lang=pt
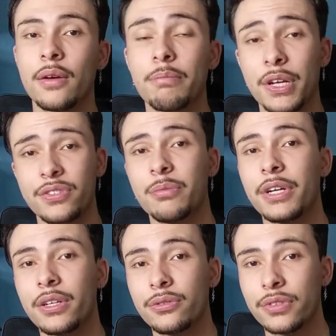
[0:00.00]
Peço também
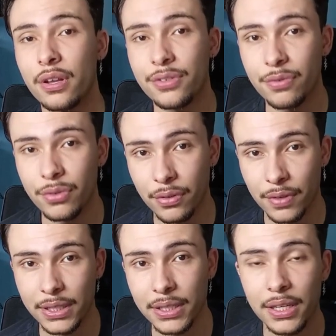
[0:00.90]
que no final desse vídeo
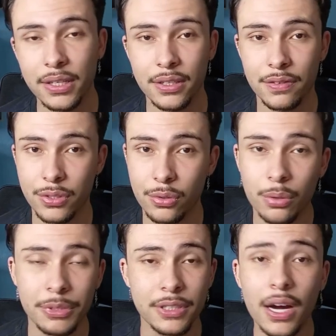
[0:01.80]
avalie ele através de um
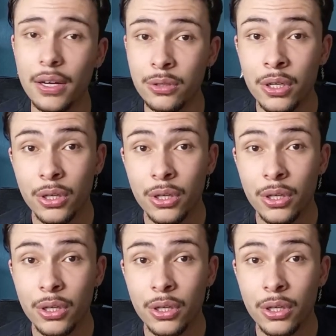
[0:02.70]
comentário,